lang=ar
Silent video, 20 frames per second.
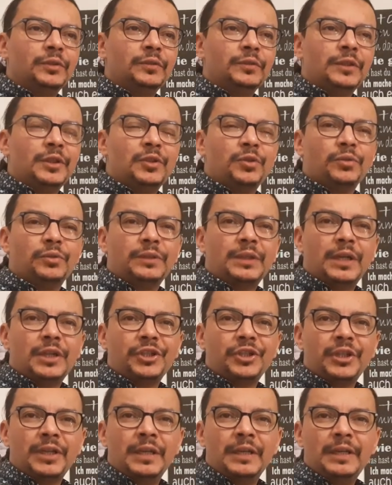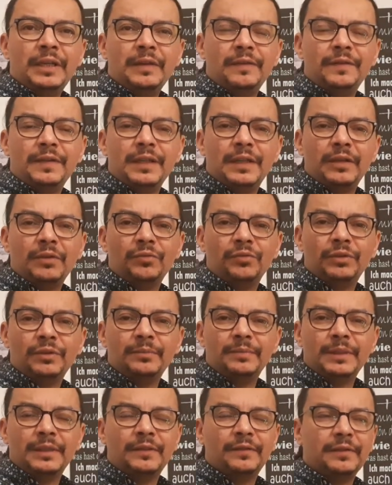لي زوطاج الاف اللي كانوا
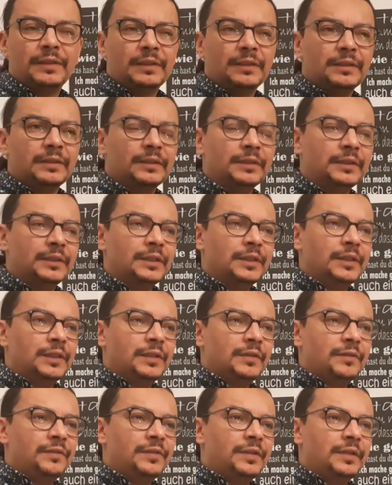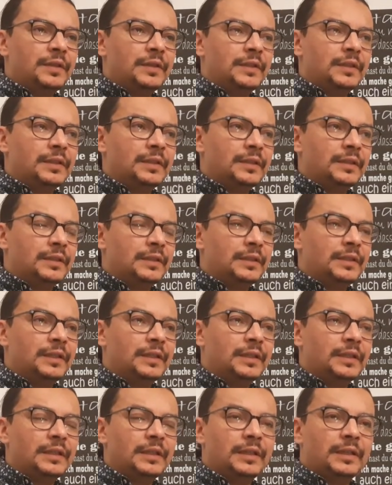تماك في في اللي
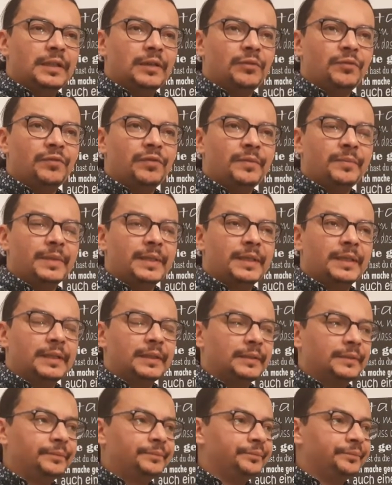اللي كانوا في مكه